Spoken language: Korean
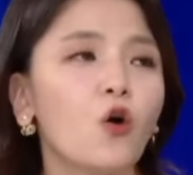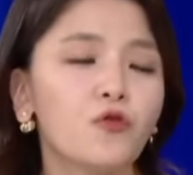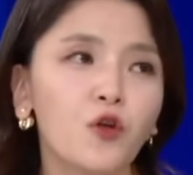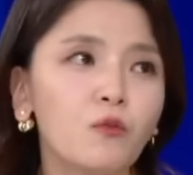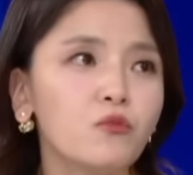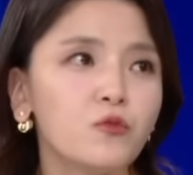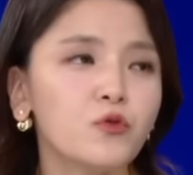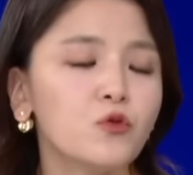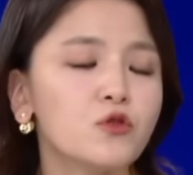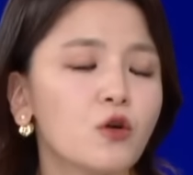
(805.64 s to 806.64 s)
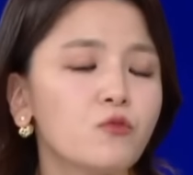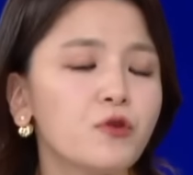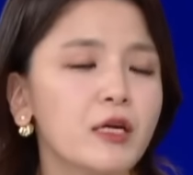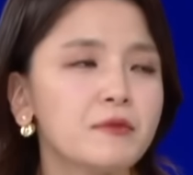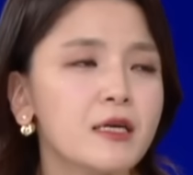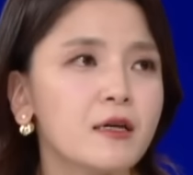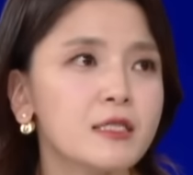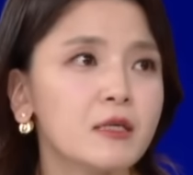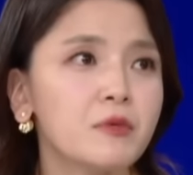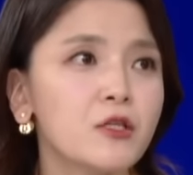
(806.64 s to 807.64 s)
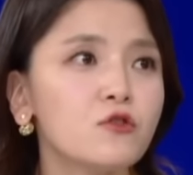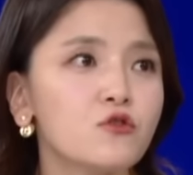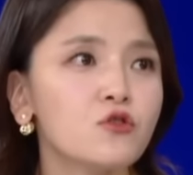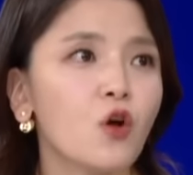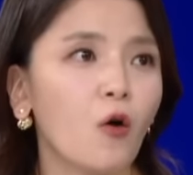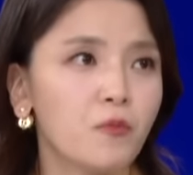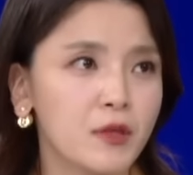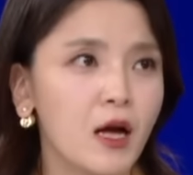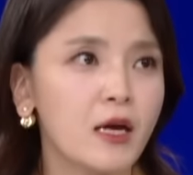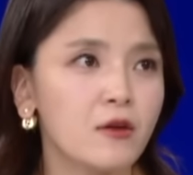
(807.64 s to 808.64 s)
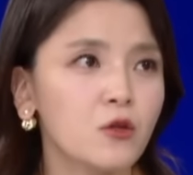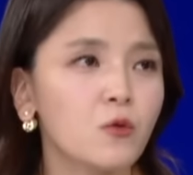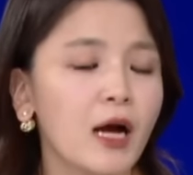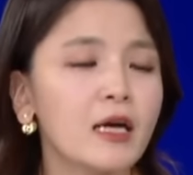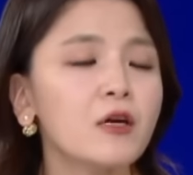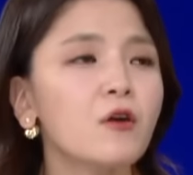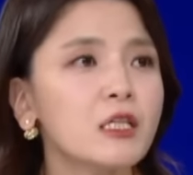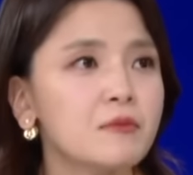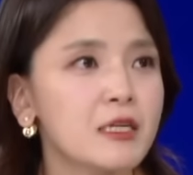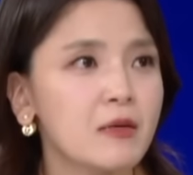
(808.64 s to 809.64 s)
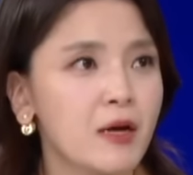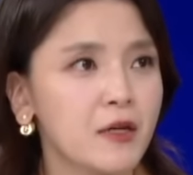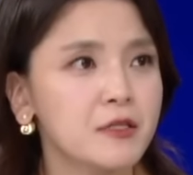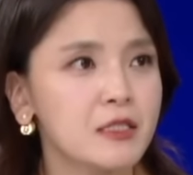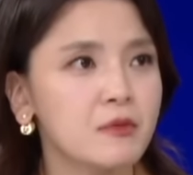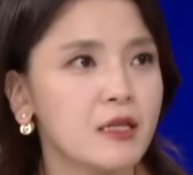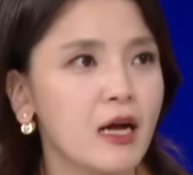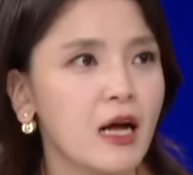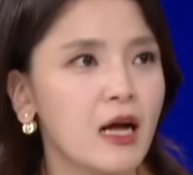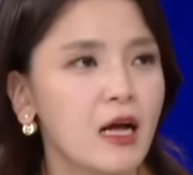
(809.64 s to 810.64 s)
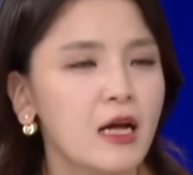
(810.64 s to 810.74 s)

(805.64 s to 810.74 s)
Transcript: 어떤 부분도 정부의 입장을 지금 믿을 수는 없다. 이렇게 또 강경한 입장을 밝혔습니다.